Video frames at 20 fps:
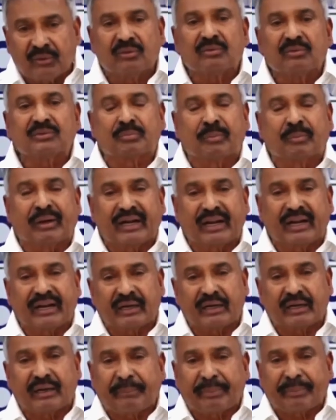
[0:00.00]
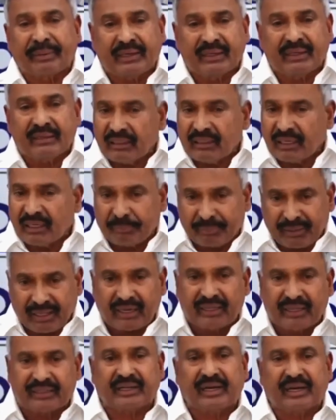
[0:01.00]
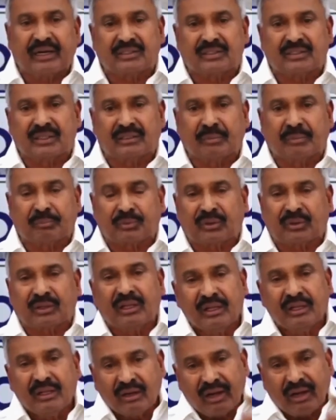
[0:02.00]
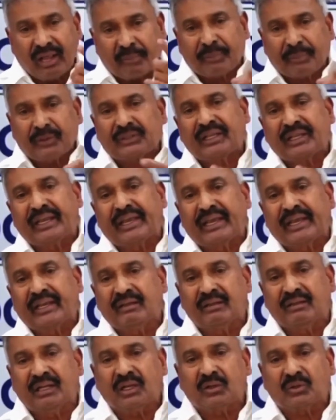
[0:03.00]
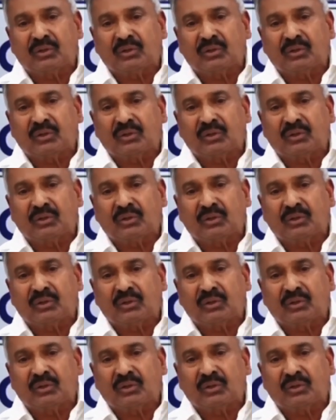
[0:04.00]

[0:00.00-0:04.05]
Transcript: నేను స్మగ్లర్ అని చెప్పి నేను ఇప్పుడే రాజకీయాలు నేను చెప్పుకుంటా లేకపోతే